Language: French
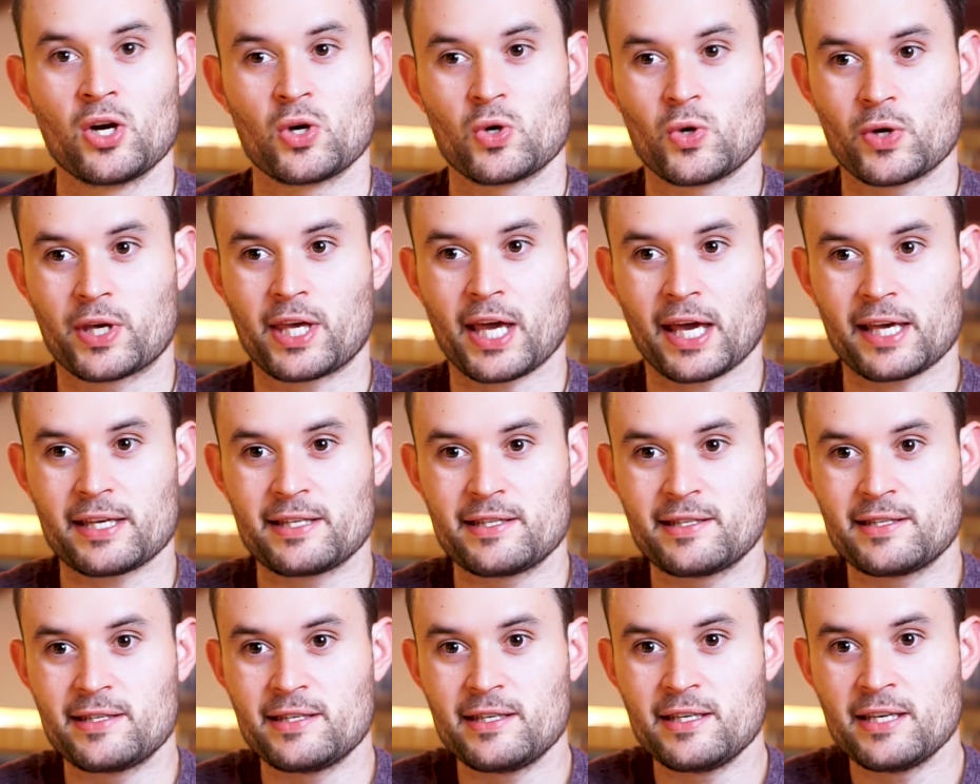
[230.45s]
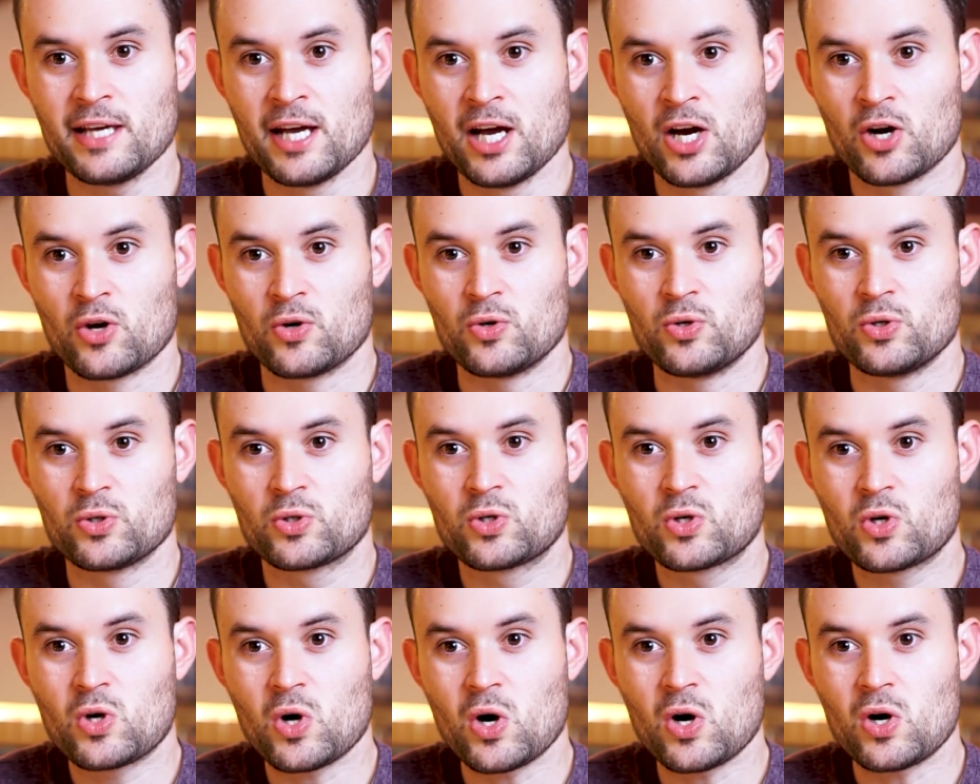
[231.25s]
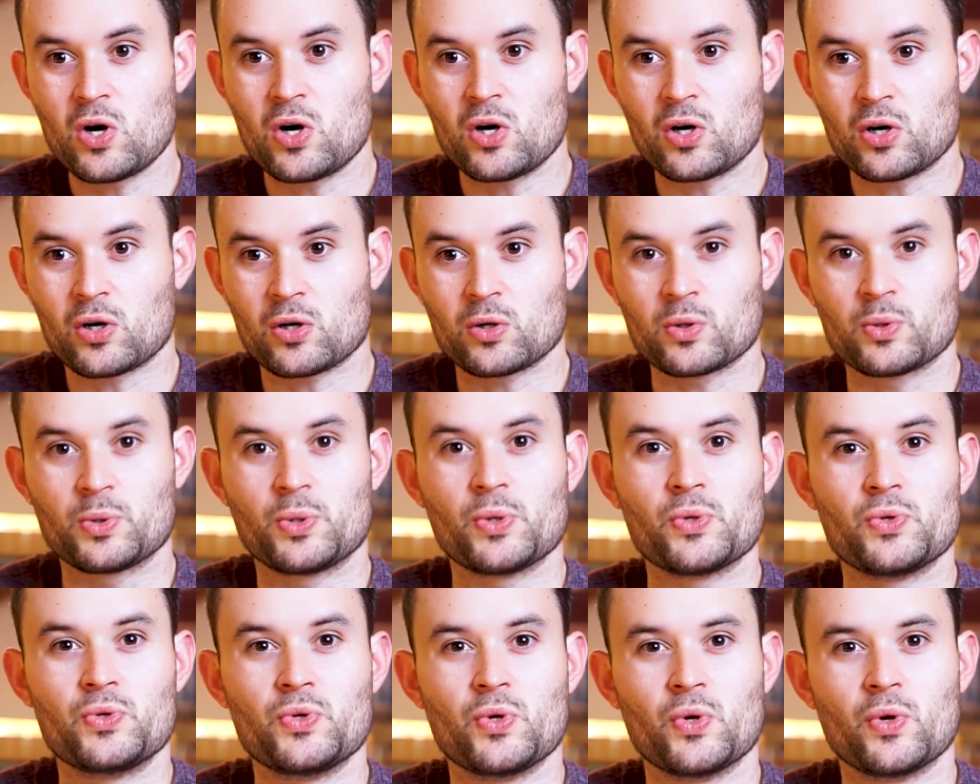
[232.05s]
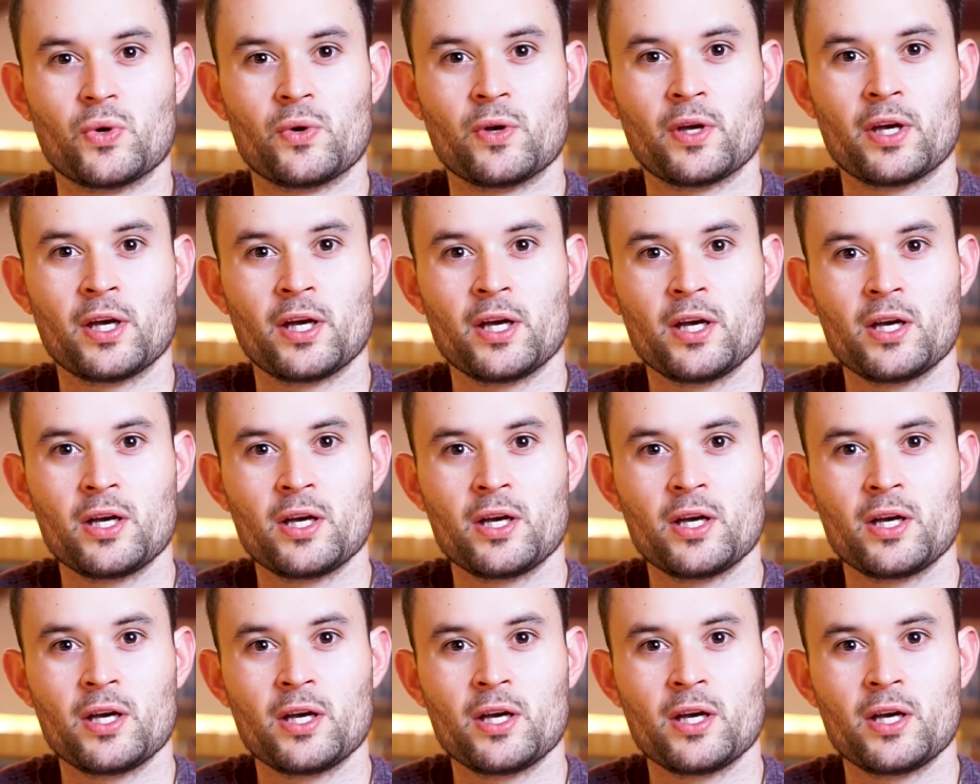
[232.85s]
L'Eucharistie, le corps de Dieu,